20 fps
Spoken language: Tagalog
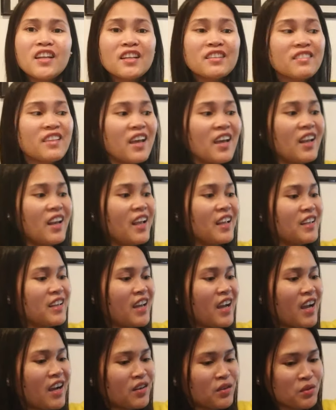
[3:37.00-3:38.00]
ng tela
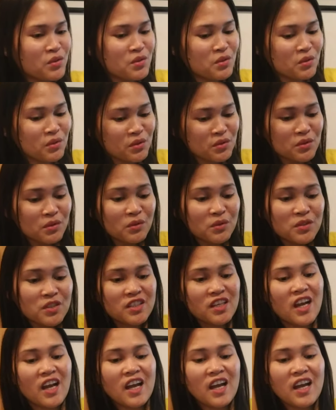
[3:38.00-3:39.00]
niya. Gustong gusto ko
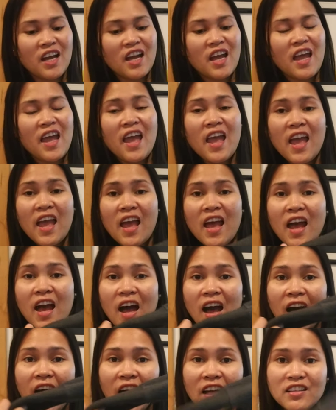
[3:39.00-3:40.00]
siya.
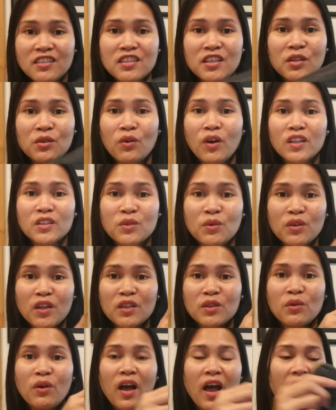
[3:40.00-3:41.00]
At sinukat ko na
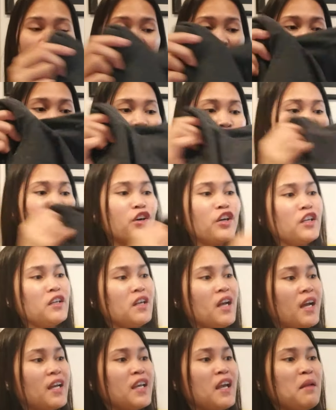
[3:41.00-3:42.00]
to
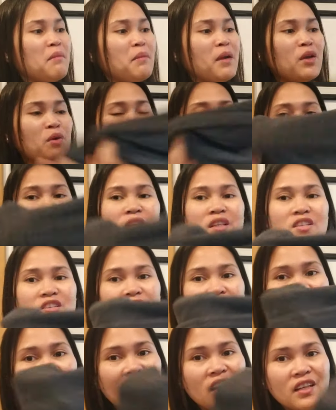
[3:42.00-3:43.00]
kahapon. Ayan, may hoodie
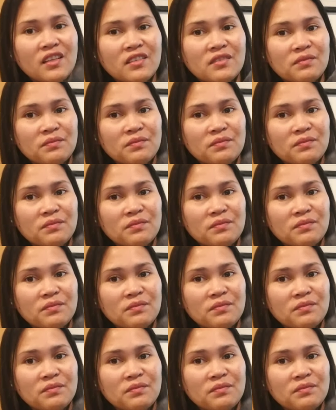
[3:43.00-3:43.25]
siya.